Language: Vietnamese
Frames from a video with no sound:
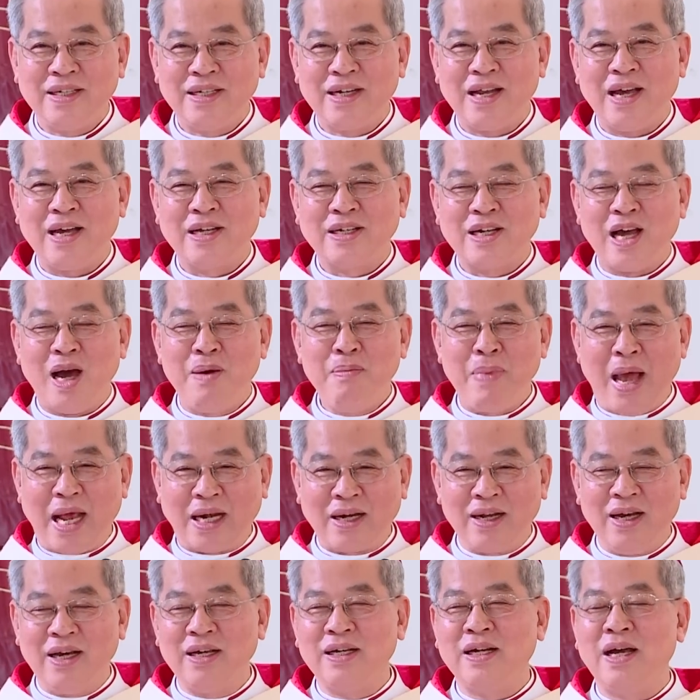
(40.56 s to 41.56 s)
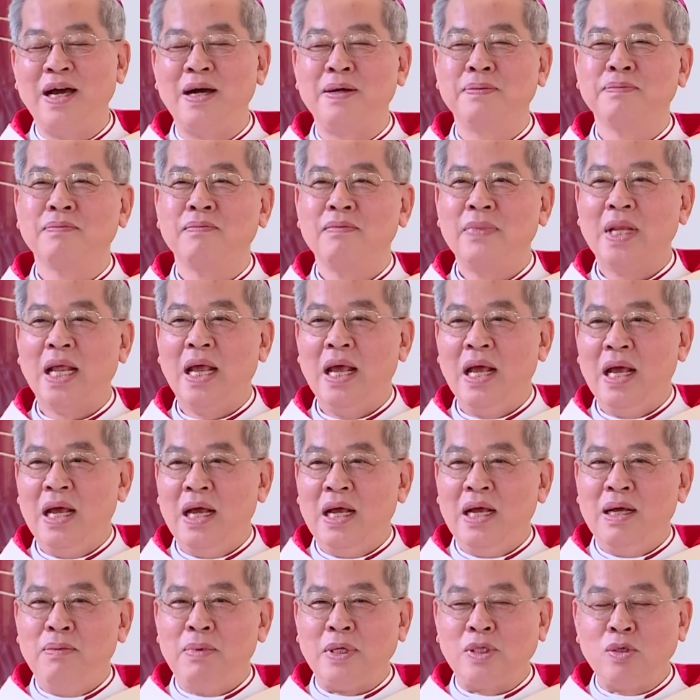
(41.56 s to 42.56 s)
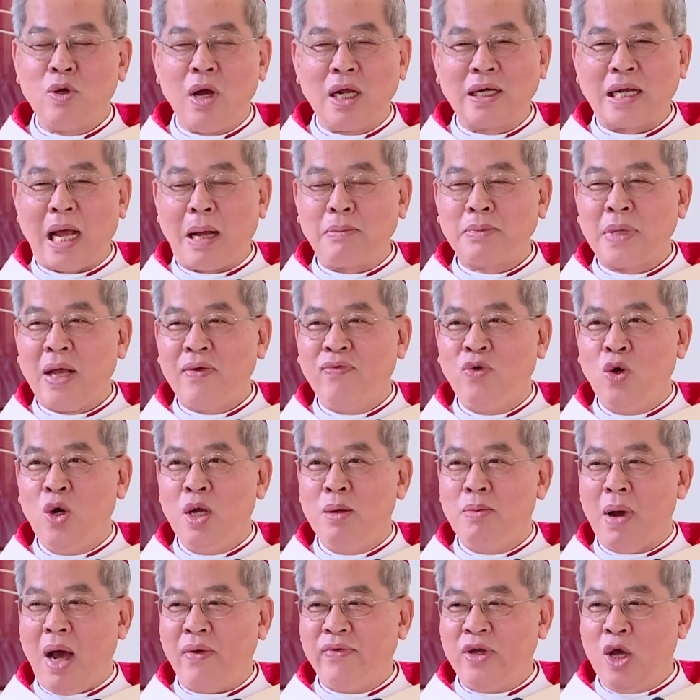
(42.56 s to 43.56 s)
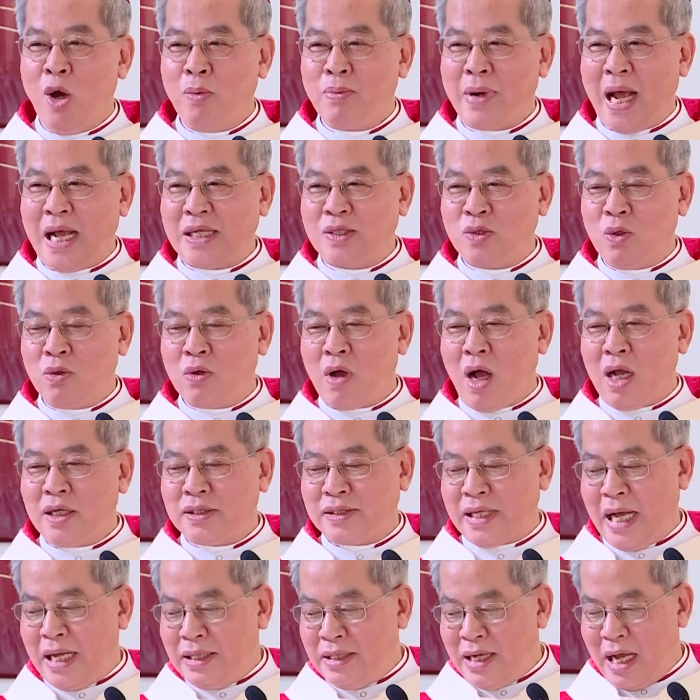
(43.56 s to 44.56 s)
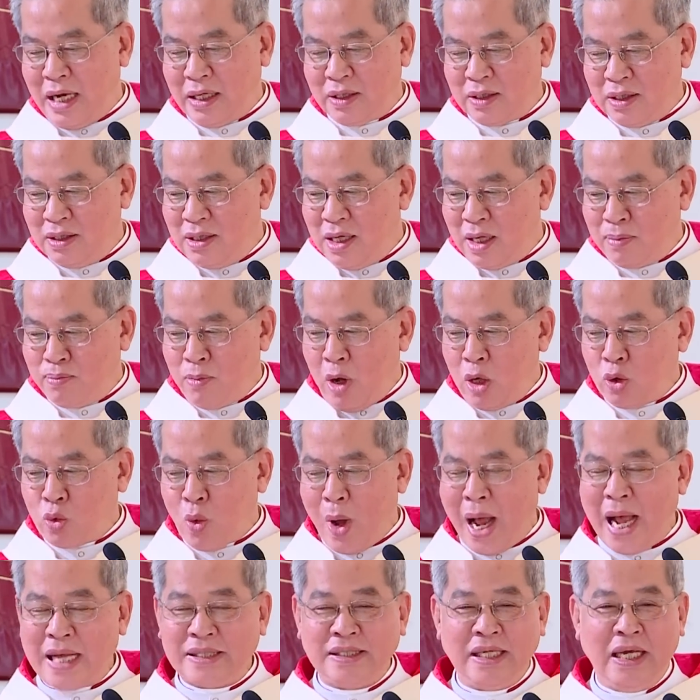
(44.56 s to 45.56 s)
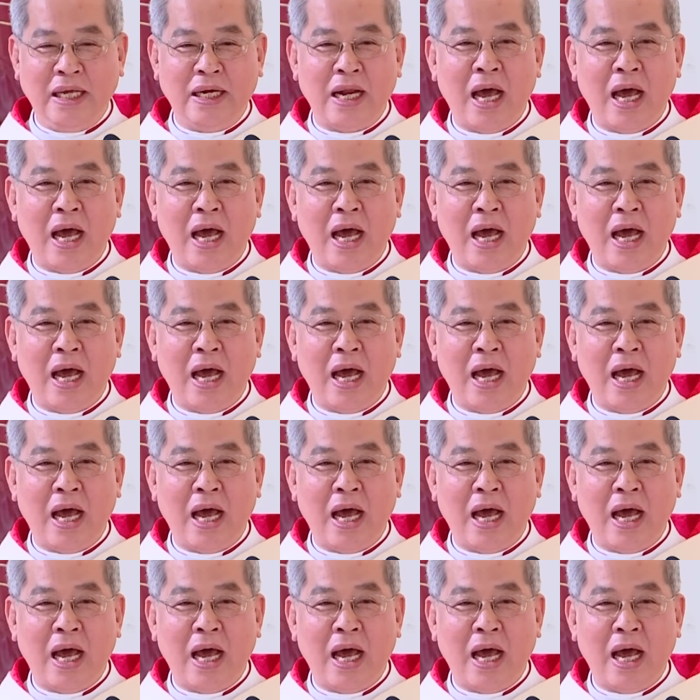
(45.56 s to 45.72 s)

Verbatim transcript: Đã, đỡ mệt hơn ha mà chúng con cảm thấy vui bởi vì hôm nay chúng con sẽ nhận được món quà gì